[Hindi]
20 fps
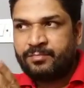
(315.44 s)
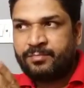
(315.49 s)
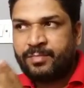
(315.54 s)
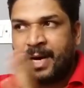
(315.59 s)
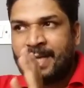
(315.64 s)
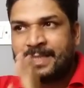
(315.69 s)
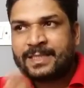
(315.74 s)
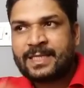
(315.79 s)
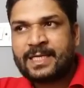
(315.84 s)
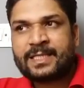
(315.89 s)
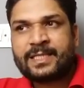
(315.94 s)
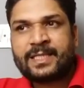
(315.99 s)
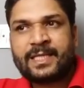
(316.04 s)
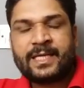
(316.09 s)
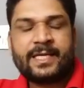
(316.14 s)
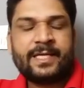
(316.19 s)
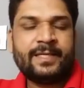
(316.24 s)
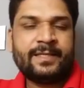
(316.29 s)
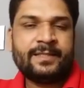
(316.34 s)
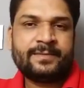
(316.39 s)
बात करते
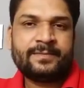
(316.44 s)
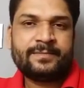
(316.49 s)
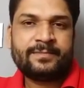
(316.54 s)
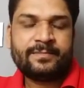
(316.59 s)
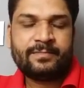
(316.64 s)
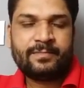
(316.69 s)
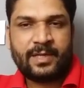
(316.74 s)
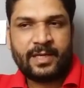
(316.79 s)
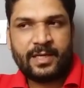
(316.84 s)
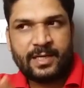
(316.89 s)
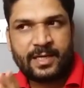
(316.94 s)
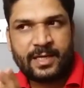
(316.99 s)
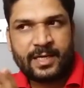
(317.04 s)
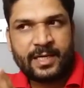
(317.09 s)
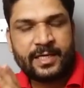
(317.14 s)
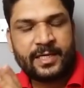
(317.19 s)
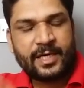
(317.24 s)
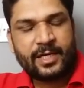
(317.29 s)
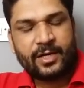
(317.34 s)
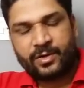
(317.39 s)
हैं
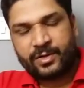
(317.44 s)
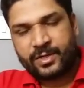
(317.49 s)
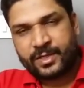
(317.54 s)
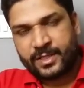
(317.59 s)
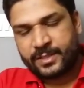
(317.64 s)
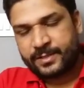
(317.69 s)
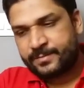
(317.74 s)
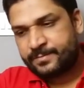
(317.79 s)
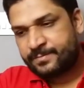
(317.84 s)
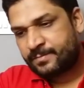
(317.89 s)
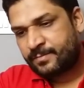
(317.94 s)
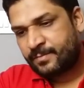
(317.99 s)
लगन के लॉर्ड की